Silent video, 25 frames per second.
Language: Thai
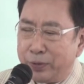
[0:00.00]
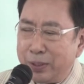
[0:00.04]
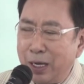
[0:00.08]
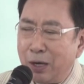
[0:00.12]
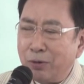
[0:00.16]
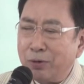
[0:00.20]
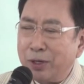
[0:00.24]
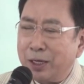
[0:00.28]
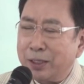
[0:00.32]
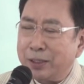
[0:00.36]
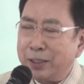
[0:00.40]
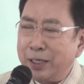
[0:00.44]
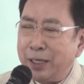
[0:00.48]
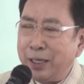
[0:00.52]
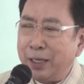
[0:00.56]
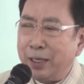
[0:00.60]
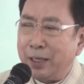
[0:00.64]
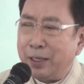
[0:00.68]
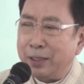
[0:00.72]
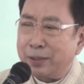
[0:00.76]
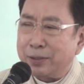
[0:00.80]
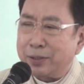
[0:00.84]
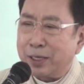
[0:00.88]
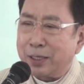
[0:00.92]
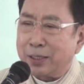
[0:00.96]
เจ้าหน้าที่
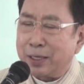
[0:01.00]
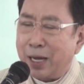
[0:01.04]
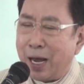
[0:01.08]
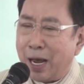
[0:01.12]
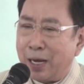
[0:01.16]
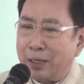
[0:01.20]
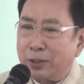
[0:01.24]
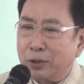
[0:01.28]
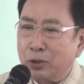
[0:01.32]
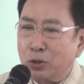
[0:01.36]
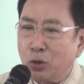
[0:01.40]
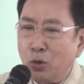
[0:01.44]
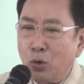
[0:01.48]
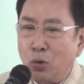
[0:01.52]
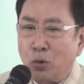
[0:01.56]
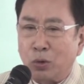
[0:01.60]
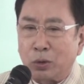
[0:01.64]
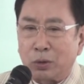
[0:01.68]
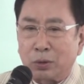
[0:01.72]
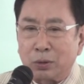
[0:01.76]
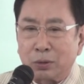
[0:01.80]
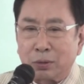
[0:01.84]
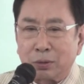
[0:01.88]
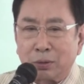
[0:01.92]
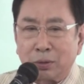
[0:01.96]
สถานทู
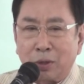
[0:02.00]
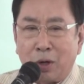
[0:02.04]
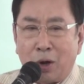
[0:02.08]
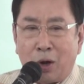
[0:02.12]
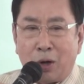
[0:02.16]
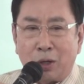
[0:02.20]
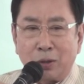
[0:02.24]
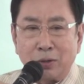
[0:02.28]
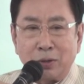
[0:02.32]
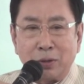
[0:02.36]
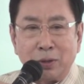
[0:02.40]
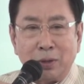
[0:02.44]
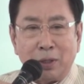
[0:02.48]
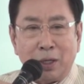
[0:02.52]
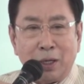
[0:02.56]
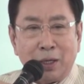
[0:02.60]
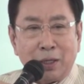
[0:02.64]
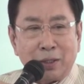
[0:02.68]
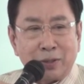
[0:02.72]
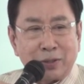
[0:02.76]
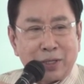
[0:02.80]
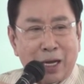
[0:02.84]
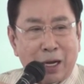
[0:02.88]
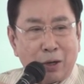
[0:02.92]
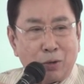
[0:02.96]
ตของ
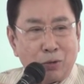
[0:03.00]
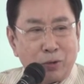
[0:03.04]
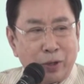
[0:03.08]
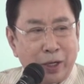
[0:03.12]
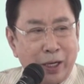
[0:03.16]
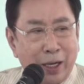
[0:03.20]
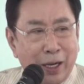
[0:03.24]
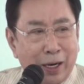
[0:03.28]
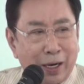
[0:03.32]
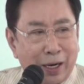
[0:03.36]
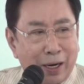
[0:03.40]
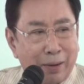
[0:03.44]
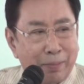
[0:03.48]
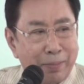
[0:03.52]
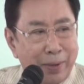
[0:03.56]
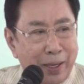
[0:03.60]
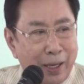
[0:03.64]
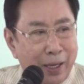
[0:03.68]
ซาอุดิอาระ